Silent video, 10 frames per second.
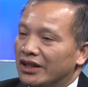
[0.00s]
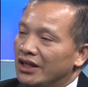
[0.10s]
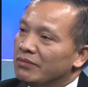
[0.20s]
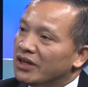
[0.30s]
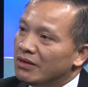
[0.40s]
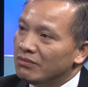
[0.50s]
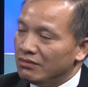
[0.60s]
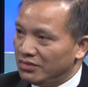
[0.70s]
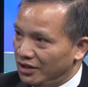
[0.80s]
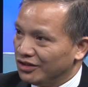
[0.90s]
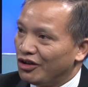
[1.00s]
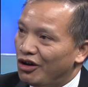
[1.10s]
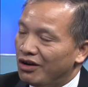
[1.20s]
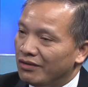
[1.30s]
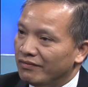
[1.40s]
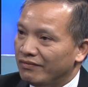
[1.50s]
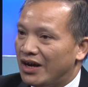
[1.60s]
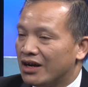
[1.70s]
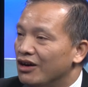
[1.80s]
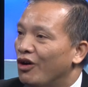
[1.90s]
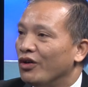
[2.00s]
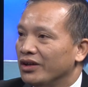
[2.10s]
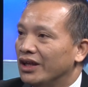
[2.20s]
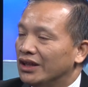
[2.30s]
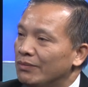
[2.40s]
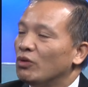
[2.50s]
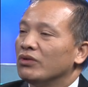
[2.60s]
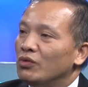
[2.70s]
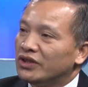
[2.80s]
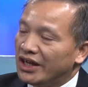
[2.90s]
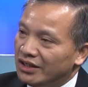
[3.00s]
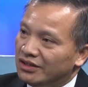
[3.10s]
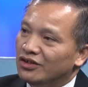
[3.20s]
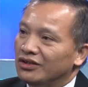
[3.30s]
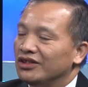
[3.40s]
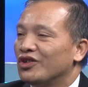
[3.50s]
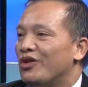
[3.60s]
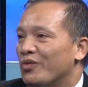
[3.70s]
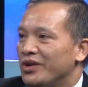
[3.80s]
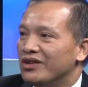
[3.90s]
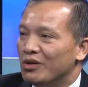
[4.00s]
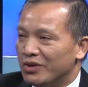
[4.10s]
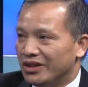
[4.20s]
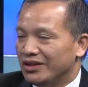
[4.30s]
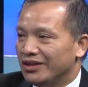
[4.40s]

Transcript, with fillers: tìm kiếm tự do và cơ hội để tiếp tục đấu tranh cho tự do quê hương của mình.